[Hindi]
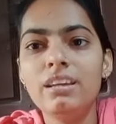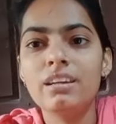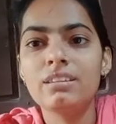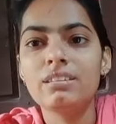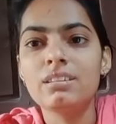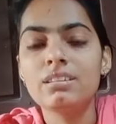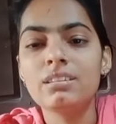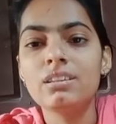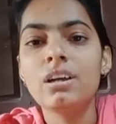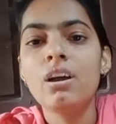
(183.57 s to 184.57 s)
ही करते
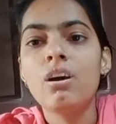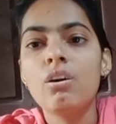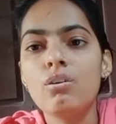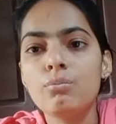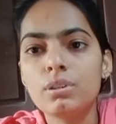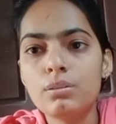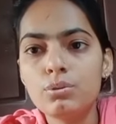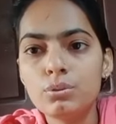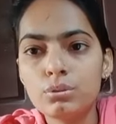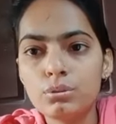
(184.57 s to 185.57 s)
थे और मतलब
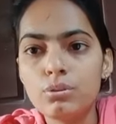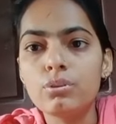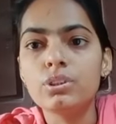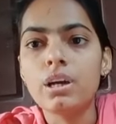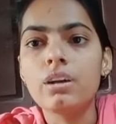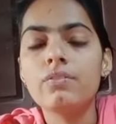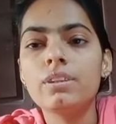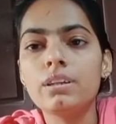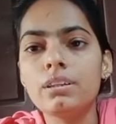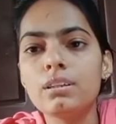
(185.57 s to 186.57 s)
जो रोजगार
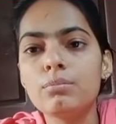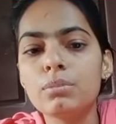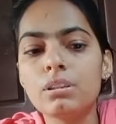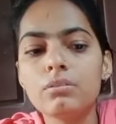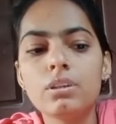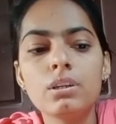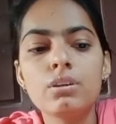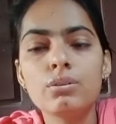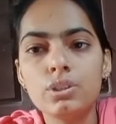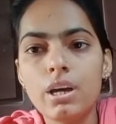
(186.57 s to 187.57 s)
वित्त अंकित मतलब
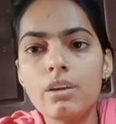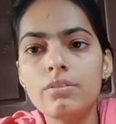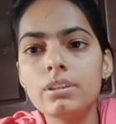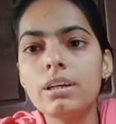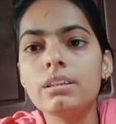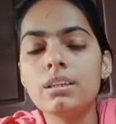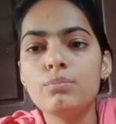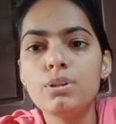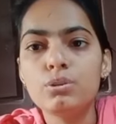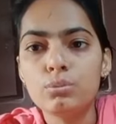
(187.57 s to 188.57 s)
रोजगार वित्त अंकित
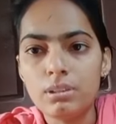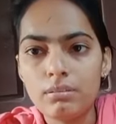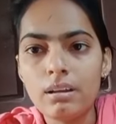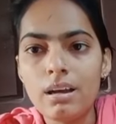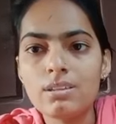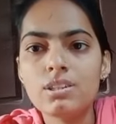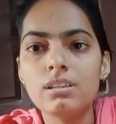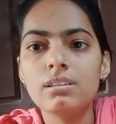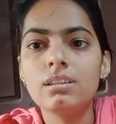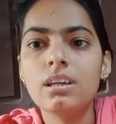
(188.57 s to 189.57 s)
पे जो मतलब क्लास
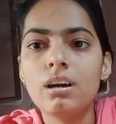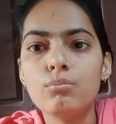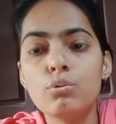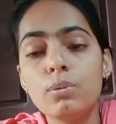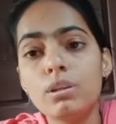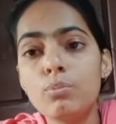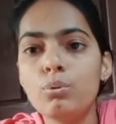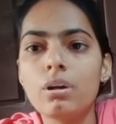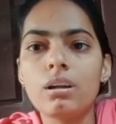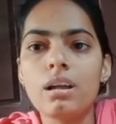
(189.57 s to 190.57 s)
चली थी हम वो मतलब
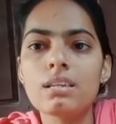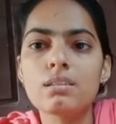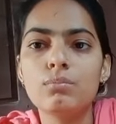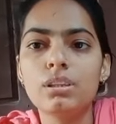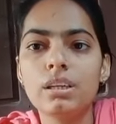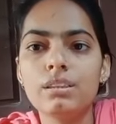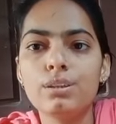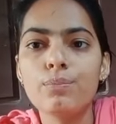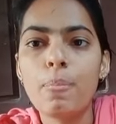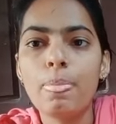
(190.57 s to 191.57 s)
पूरा क्लास हम लिए
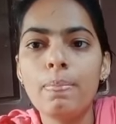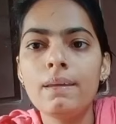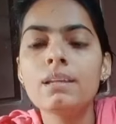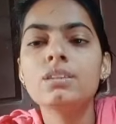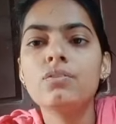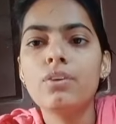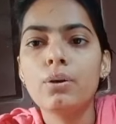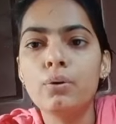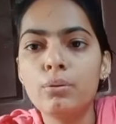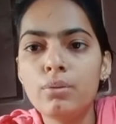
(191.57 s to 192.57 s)
थे जब
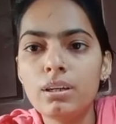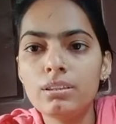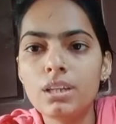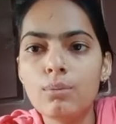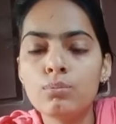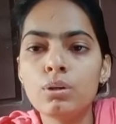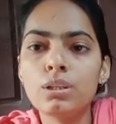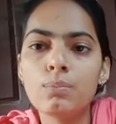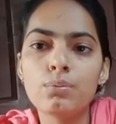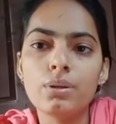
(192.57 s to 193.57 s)
फरवरी में एग्ज़ाम हुआ
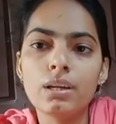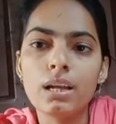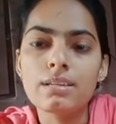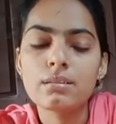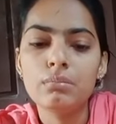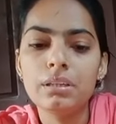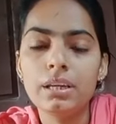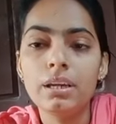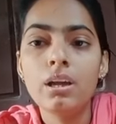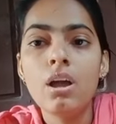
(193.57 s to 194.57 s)
था पूरी क्लास हम
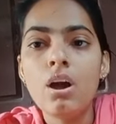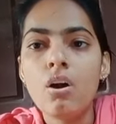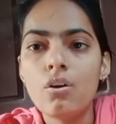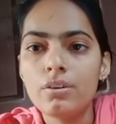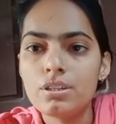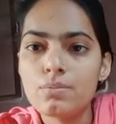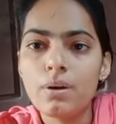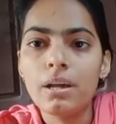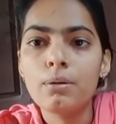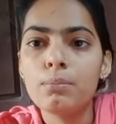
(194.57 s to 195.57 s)
लिए और इस
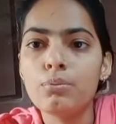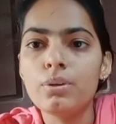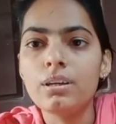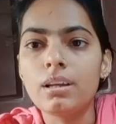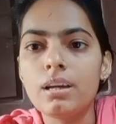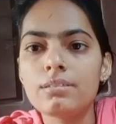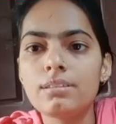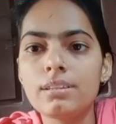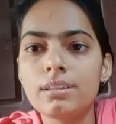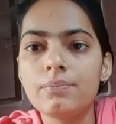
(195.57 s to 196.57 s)
बार हम पूरी क्लास
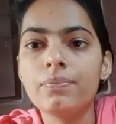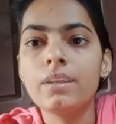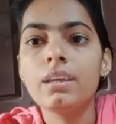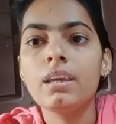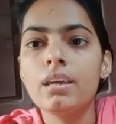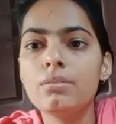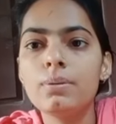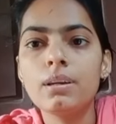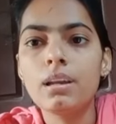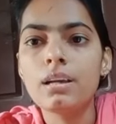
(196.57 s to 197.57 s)
लिए एक
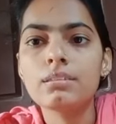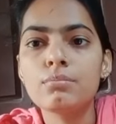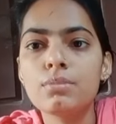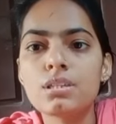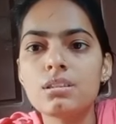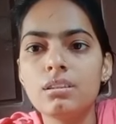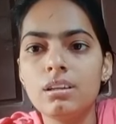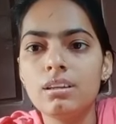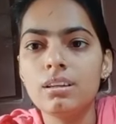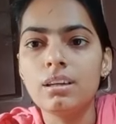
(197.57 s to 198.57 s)
भी क्लास हम मिस
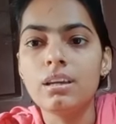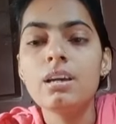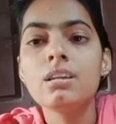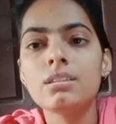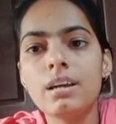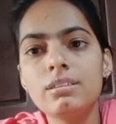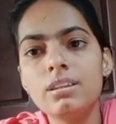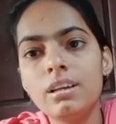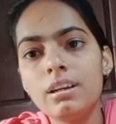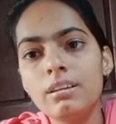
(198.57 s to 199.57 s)
नहीं किए चाहे
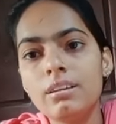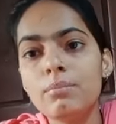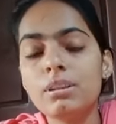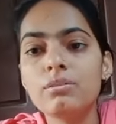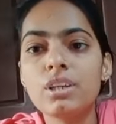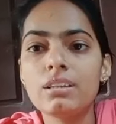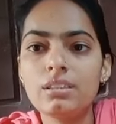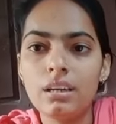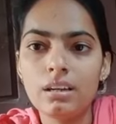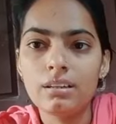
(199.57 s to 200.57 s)
छः घंटे मतलब चाहे
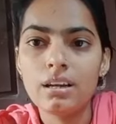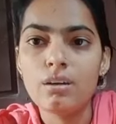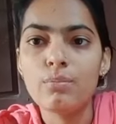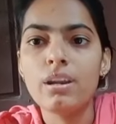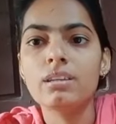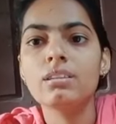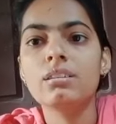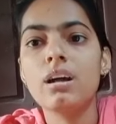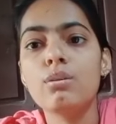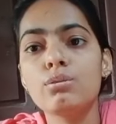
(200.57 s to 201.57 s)
छः घंटा का मैराथन
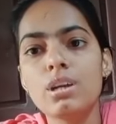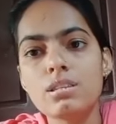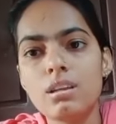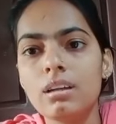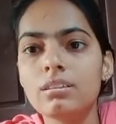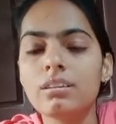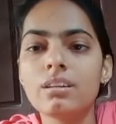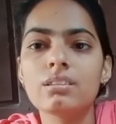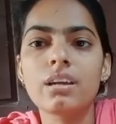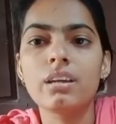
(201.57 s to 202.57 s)
रहा हो चाहे सात
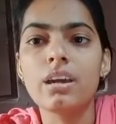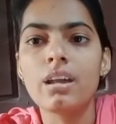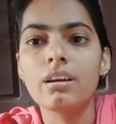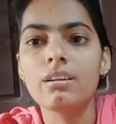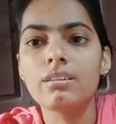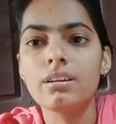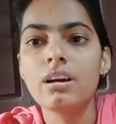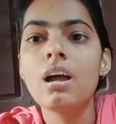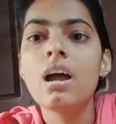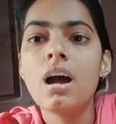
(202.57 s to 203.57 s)
घंटा चाहे ग्यारह घंटा
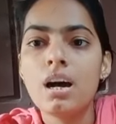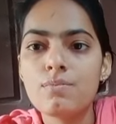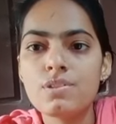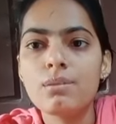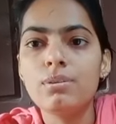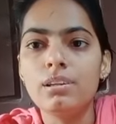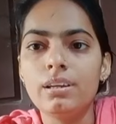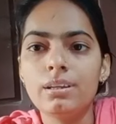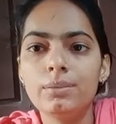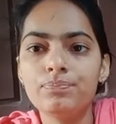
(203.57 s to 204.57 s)
हम सब
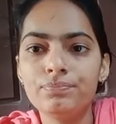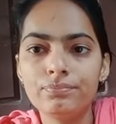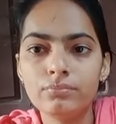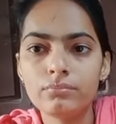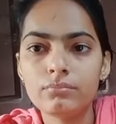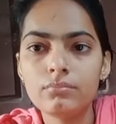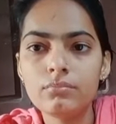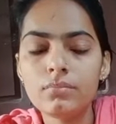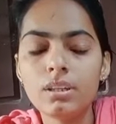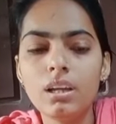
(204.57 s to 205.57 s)
लिए
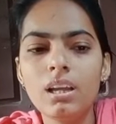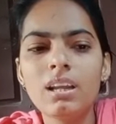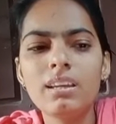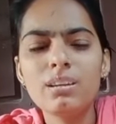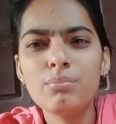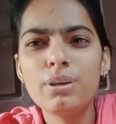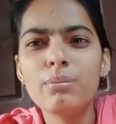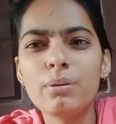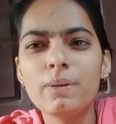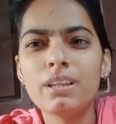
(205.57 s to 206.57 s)
लेकिन
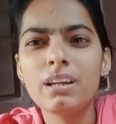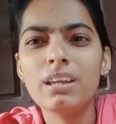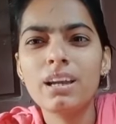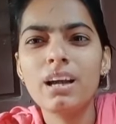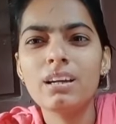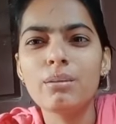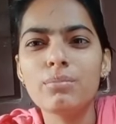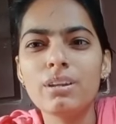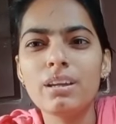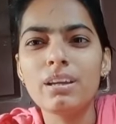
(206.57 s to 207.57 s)
फिर भी पता नहीं कहाँ
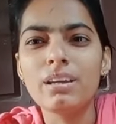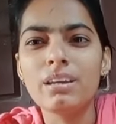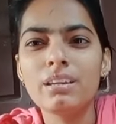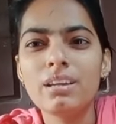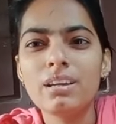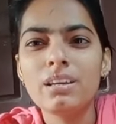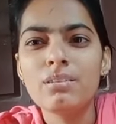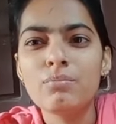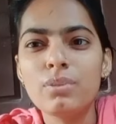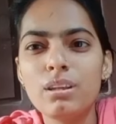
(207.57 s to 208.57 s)
कमी रह गई
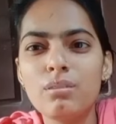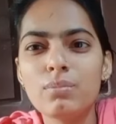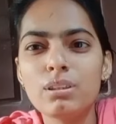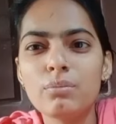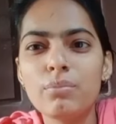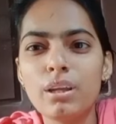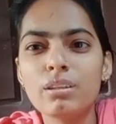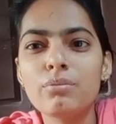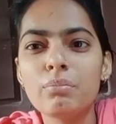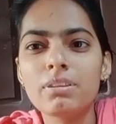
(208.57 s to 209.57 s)
मेरी मतलब
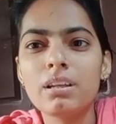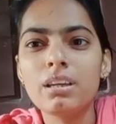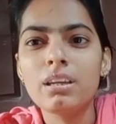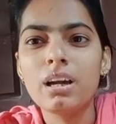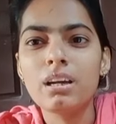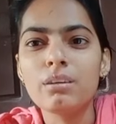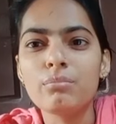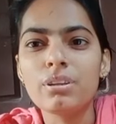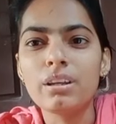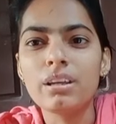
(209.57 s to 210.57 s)
मेहनत में पता नहीं कहाँ
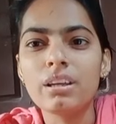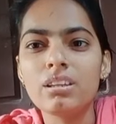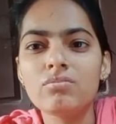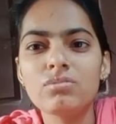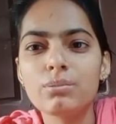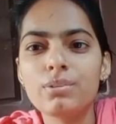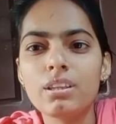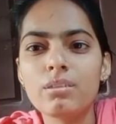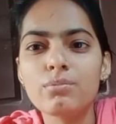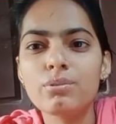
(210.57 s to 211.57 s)
कमी रह गई सब
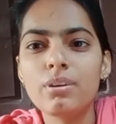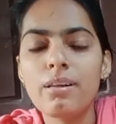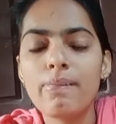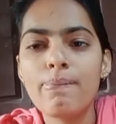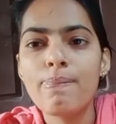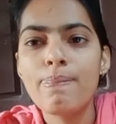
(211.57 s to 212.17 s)
ख़त्म हो गया